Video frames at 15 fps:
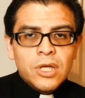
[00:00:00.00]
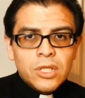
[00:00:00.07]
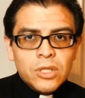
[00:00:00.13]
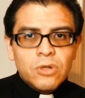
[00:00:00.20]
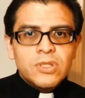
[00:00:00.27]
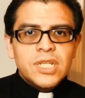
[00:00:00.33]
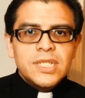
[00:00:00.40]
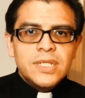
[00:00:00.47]

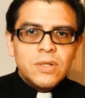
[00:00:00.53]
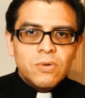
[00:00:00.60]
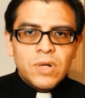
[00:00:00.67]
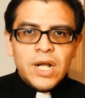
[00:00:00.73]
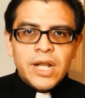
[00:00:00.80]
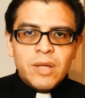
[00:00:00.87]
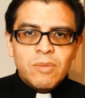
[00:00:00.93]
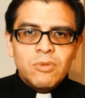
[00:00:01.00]
nos
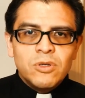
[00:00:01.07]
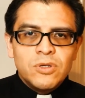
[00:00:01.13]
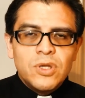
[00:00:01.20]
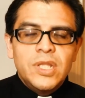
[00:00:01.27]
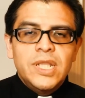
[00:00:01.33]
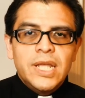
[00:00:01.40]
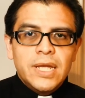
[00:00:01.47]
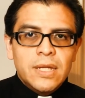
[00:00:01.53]
aseguraremos
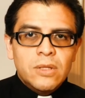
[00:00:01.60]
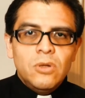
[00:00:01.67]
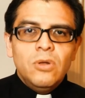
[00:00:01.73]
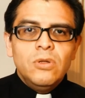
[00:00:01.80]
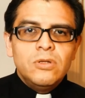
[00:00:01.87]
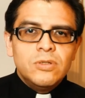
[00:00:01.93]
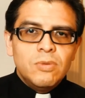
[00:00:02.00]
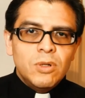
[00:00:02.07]
de que
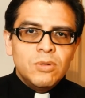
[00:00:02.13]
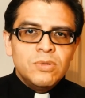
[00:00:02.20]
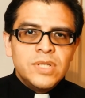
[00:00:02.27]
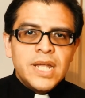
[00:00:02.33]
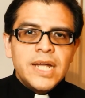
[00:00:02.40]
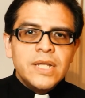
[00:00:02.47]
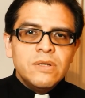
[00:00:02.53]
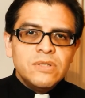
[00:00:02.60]
todos los
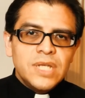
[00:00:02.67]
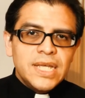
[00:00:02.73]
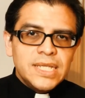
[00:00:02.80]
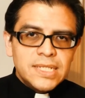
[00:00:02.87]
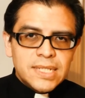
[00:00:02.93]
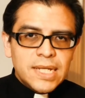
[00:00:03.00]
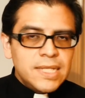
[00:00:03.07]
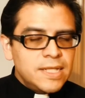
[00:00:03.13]
voluntarios
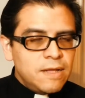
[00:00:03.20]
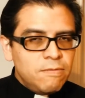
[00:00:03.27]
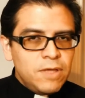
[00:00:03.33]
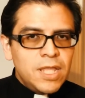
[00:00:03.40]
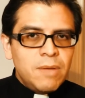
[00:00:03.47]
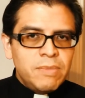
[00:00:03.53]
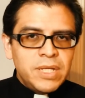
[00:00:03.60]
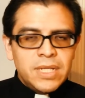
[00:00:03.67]
estén
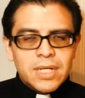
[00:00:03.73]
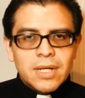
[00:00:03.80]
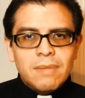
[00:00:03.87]
debidamente